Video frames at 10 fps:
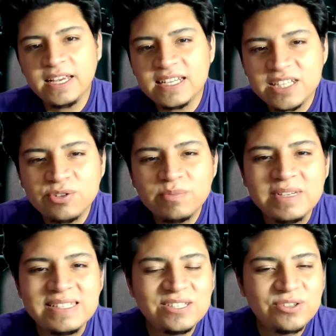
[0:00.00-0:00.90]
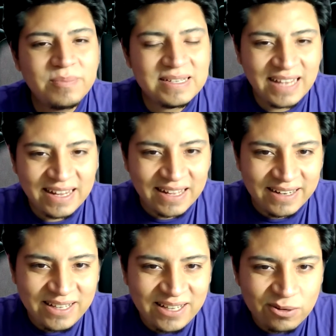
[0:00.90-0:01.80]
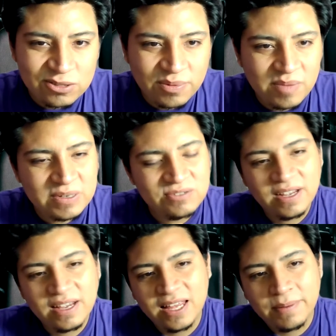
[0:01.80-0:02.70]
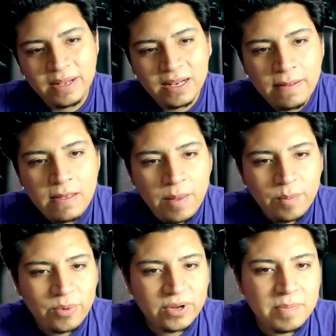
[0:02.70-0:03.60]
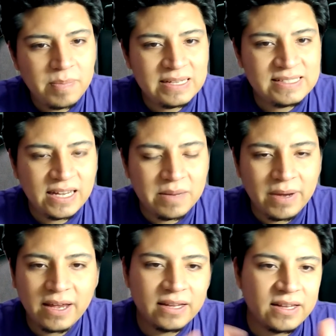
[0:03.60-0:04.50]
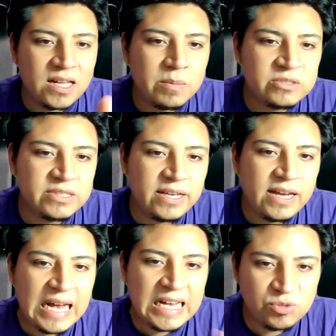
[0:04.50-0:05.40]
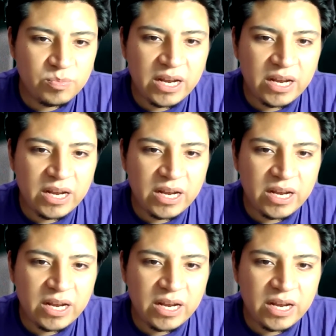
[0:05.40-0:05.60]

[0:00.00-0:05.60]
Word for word: Y echando un vistazo más analítico sobre el personaje de Vela, porque parece que la imagen que tenemos de ella ha